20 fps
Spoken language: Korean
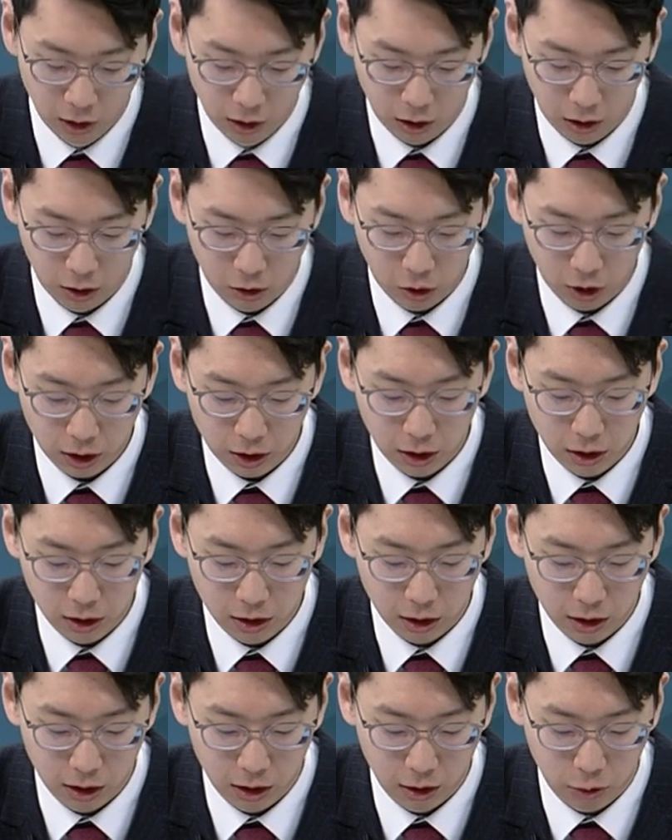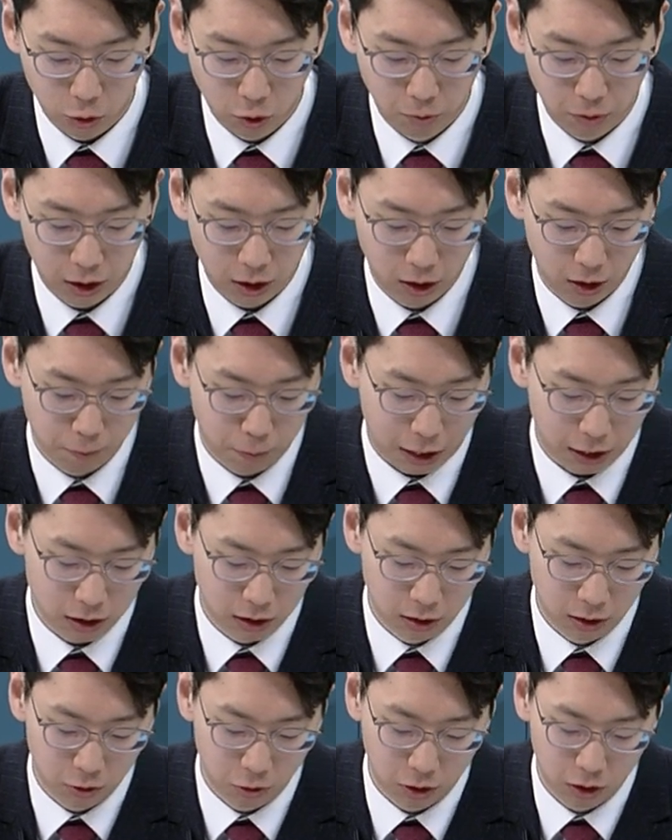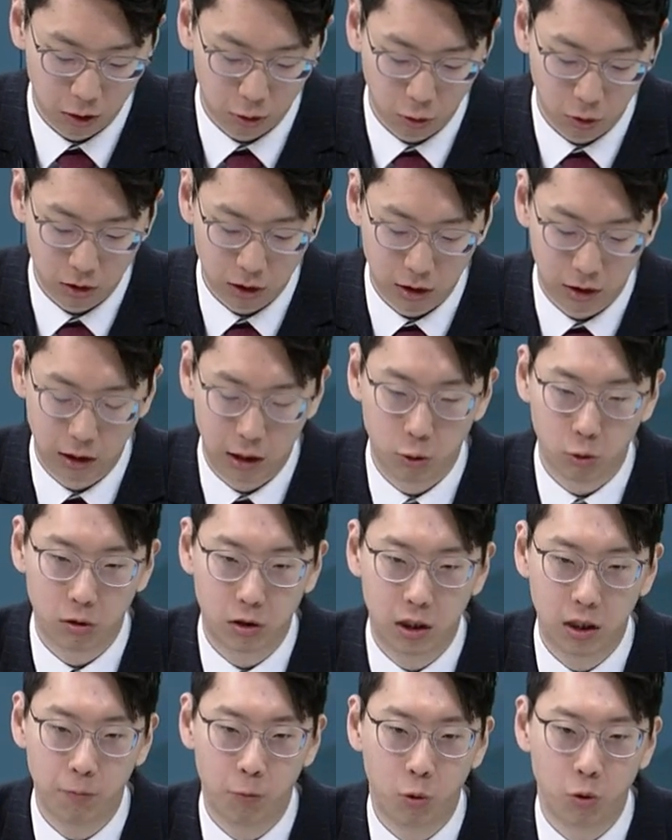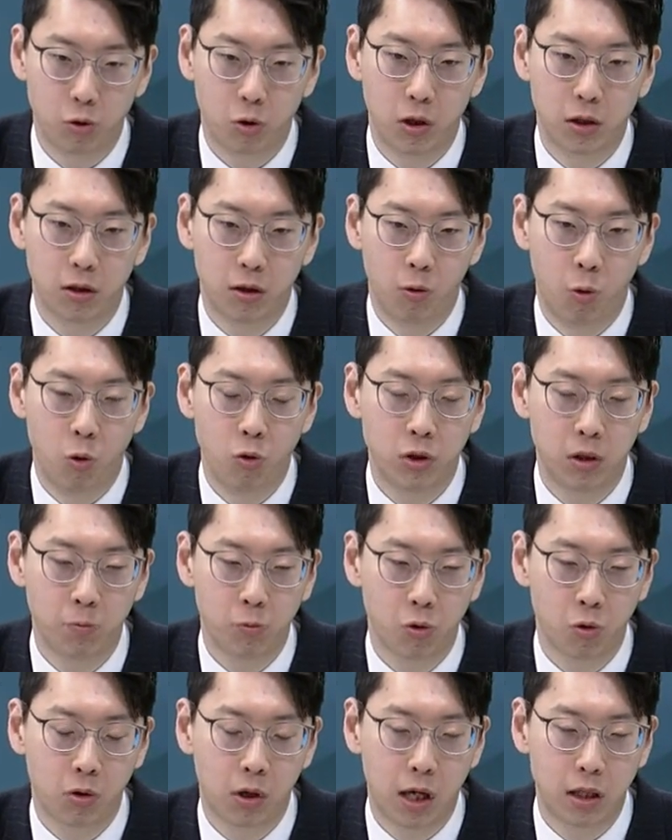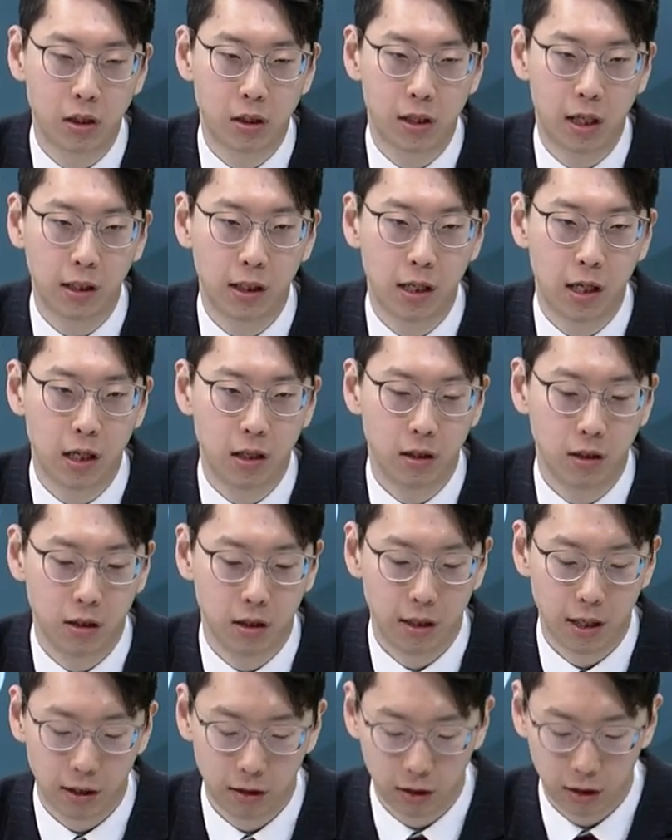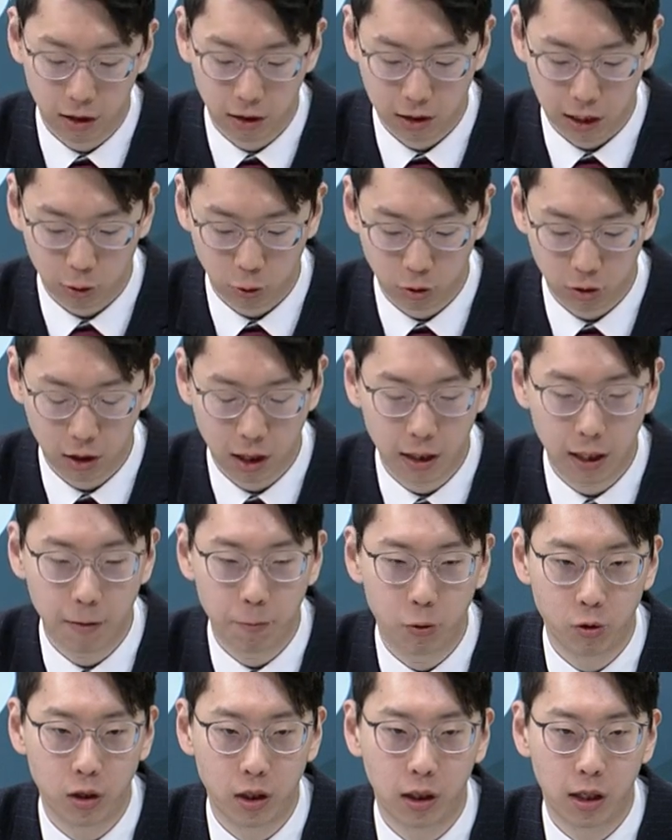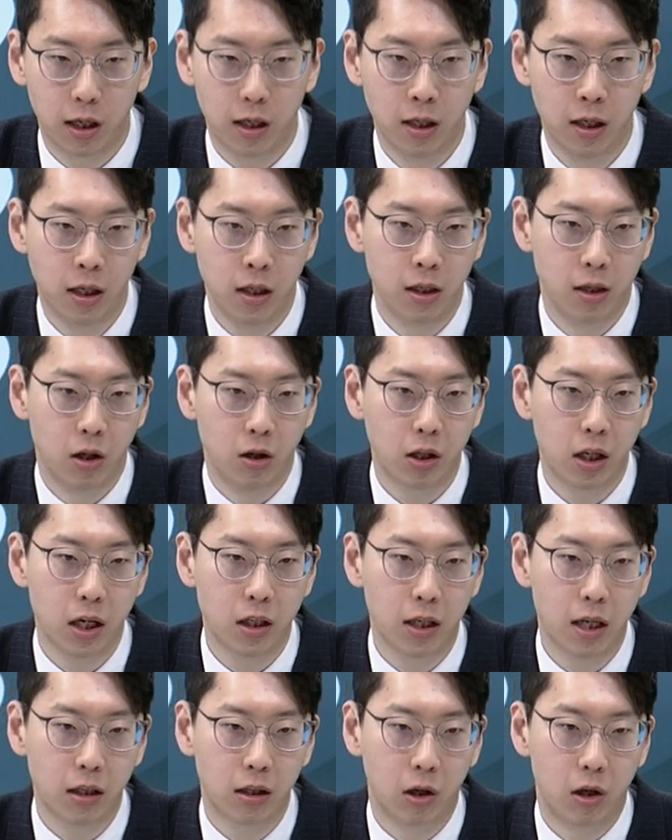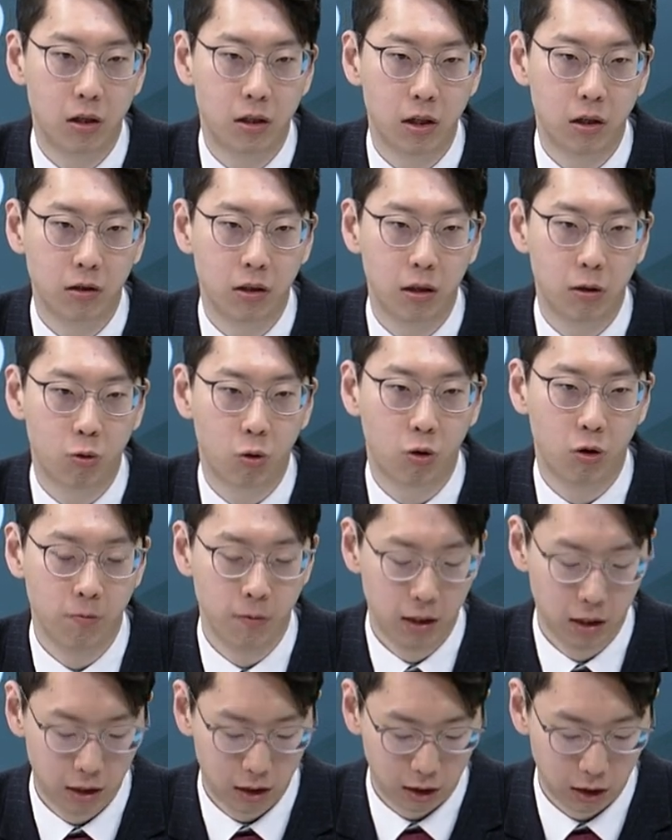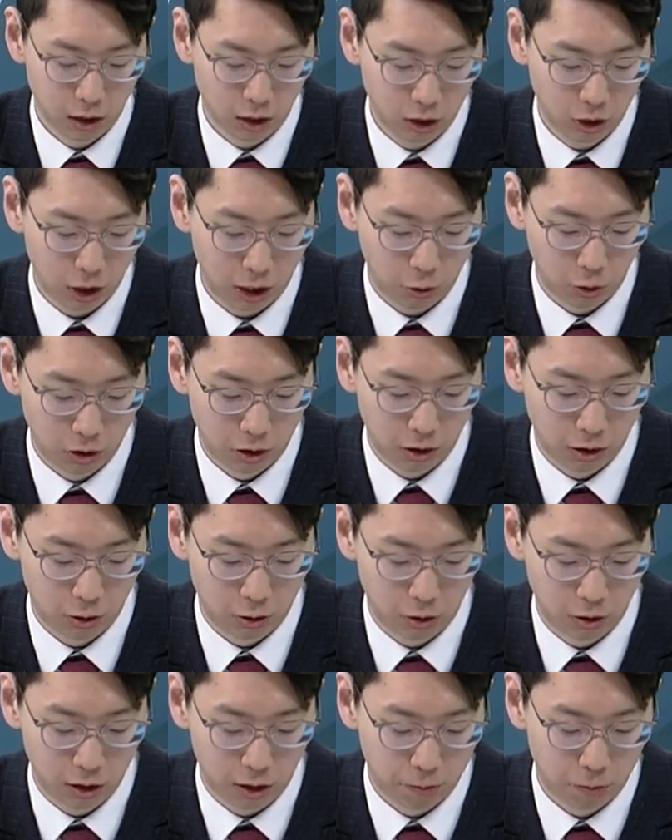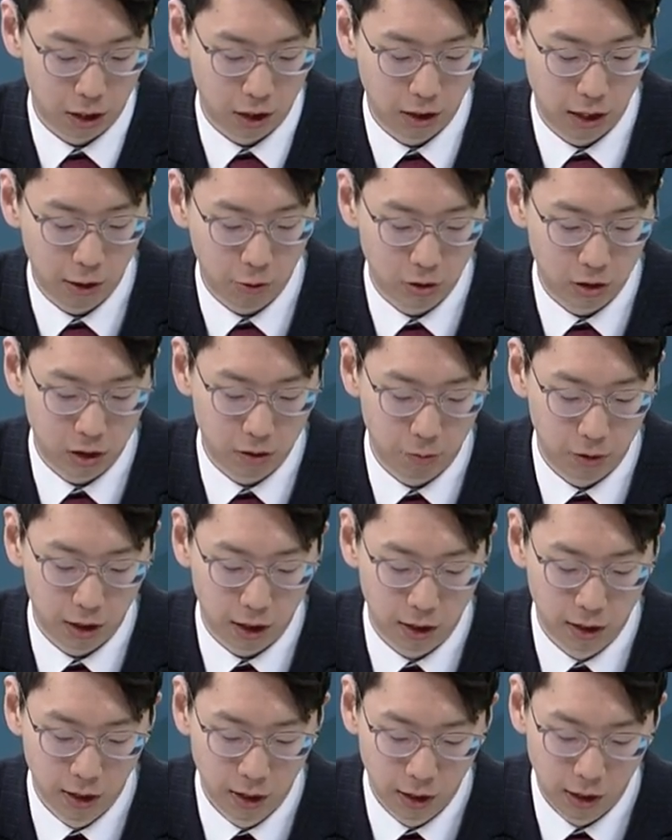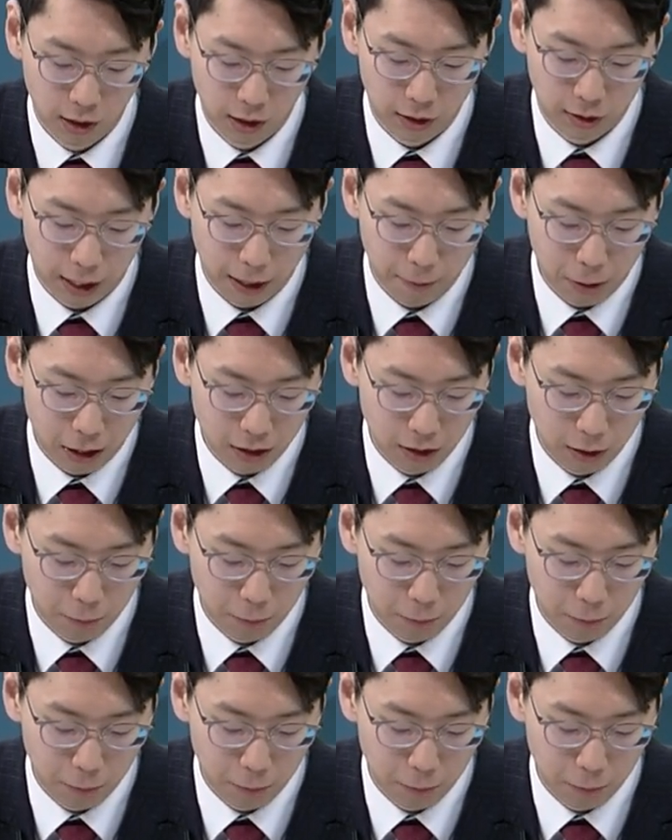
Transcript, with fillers: 어, 최근에 이제 국민의힘 박진 의원이 또 이제 기존 15조에서 50조까지 상향하는 의안들을 제출을 하다 보니까 여기에 대한 결정들이 조금 지연이 되고 있는 것으로 전망을 하고 있습니다. 어, 다만 이